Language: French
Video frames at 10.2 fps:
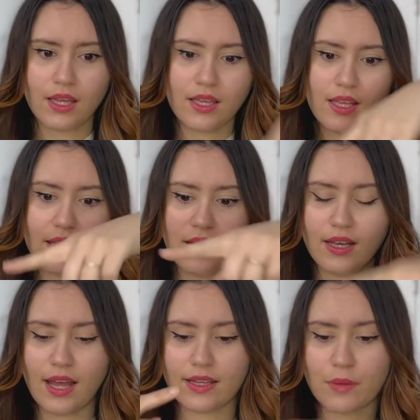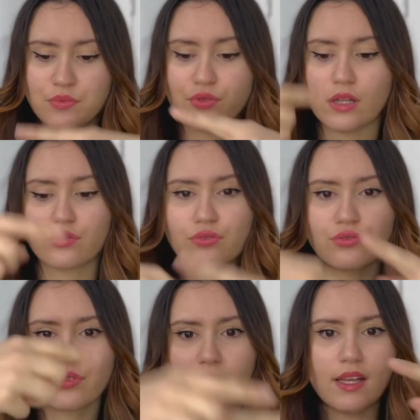Et la capsule, elle tourne
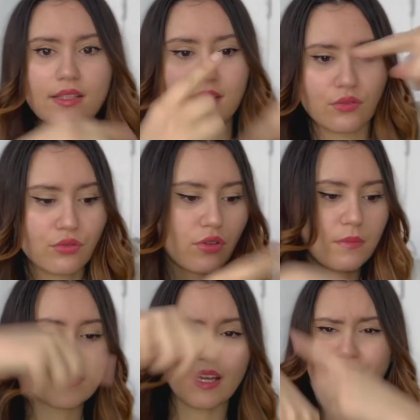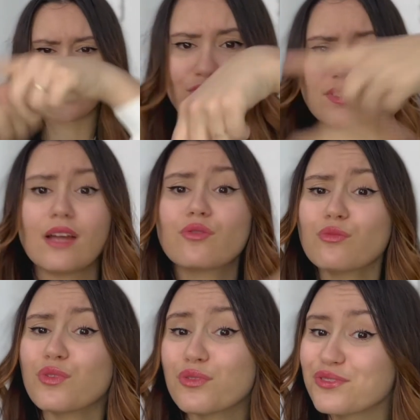sur elle et ça tourne comme ça. Enfin, genre, ça tourne
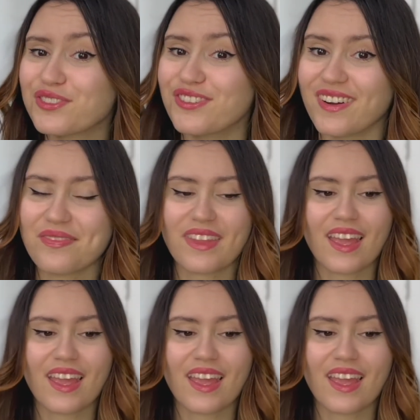beaucoup, tu vois.